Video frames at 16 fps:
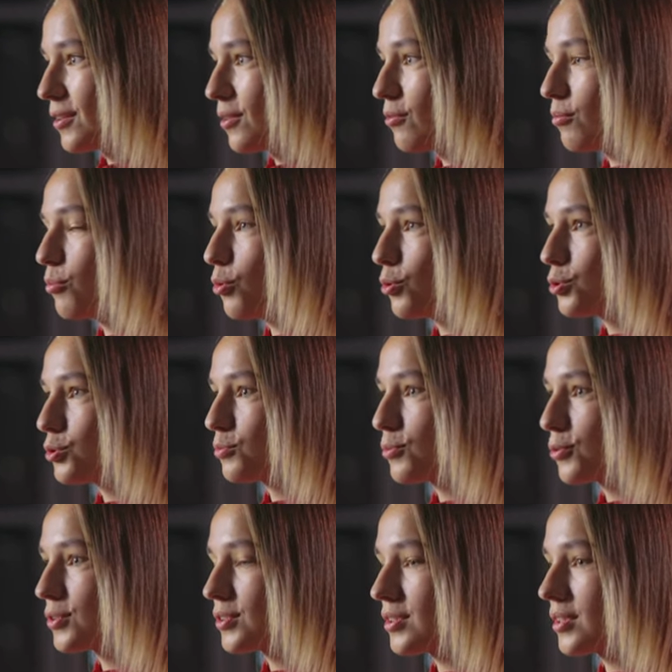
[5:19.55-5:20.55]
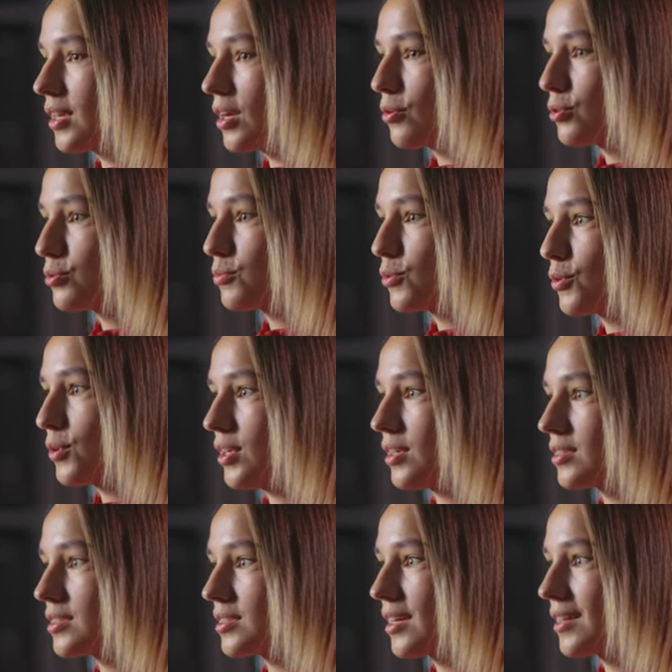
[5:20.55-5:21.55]
Ну, очень много, я очень много
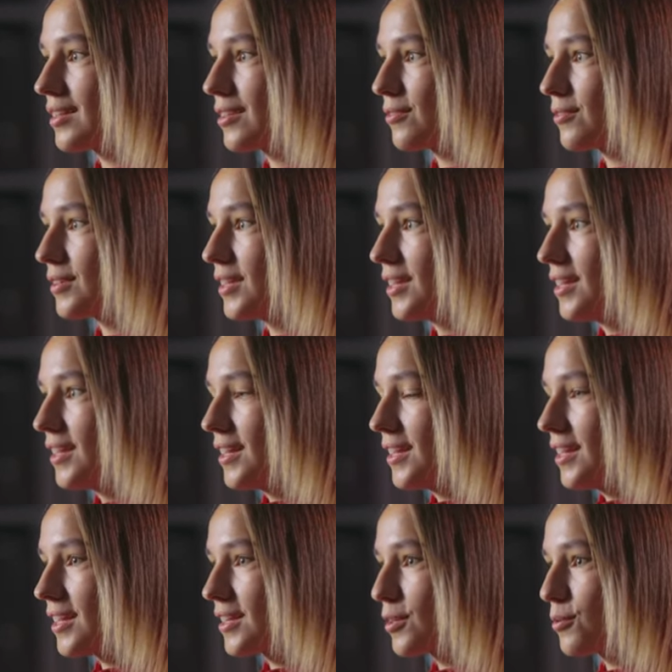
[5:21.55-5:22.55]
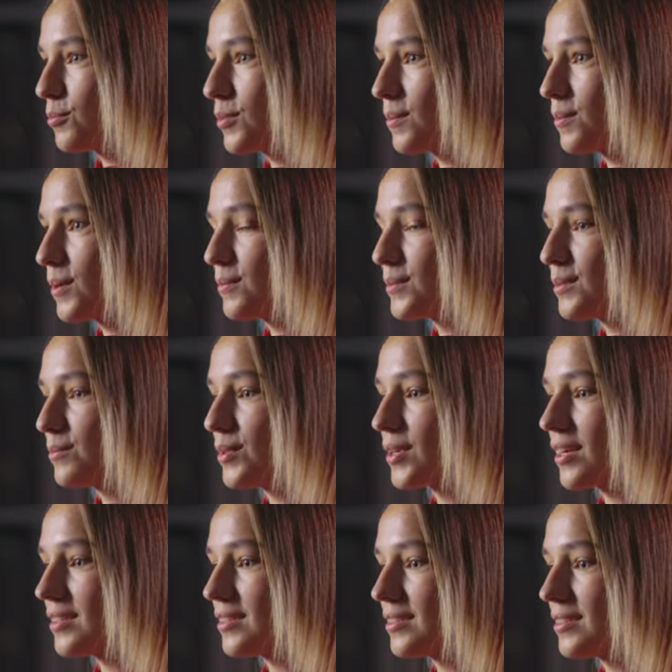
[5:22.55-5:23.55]
ела сладкого, и она у меня прям
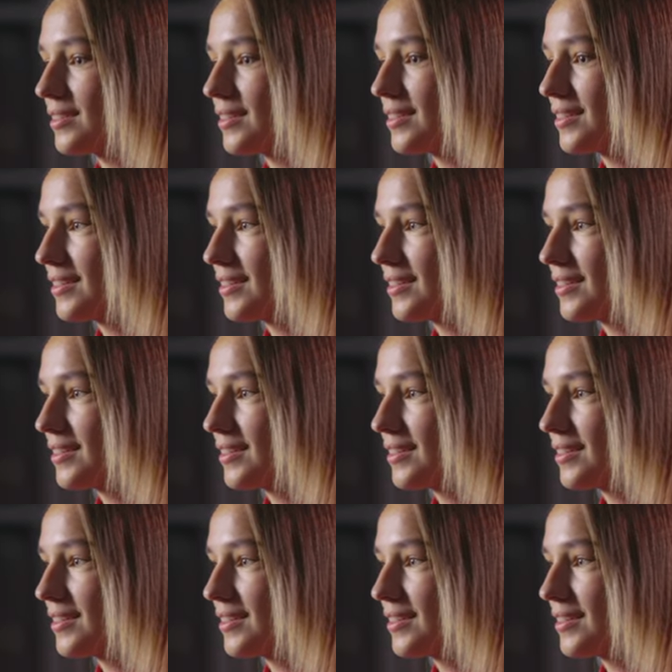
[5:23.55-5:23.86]
отбирала.